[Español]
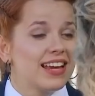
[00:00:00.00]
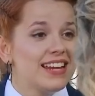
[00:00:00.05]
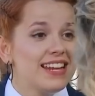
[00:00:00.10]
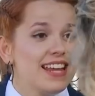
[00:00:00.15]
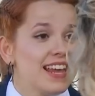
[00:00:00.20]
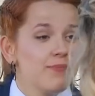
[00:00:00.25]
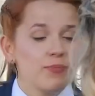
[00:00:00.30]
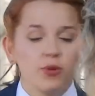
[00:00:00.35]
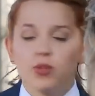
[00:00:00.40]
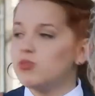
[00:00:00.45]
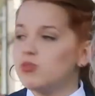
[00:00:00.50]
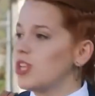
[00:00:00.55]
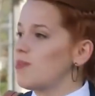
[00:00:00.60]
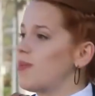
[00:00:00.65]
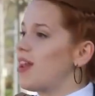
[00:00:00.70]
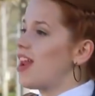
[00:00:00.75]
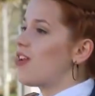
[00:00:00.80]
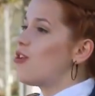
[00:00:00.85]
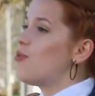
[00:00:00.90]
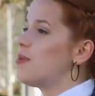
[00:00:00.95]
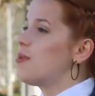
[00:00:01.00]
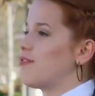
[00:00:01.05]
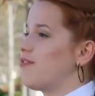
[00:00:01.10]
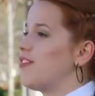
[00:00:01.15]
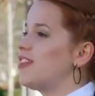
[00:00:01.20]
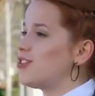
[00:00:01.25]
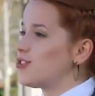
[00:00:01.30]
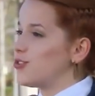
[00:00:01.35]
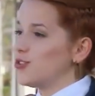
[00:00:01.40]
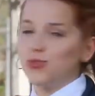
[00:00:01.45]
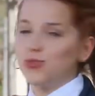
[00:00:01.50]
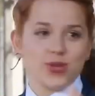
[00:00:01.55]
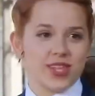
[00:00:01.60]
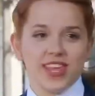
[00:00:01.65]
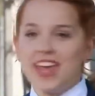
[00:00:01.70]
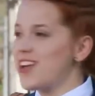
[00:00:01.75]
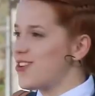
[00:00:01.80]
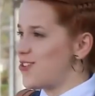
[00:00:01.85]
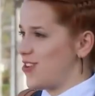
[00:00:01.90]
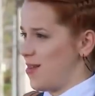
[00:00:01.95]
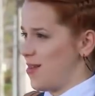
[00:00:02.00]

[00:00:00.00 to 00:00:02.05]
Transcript: Genial, podemos armar algo perfecto con tu idea y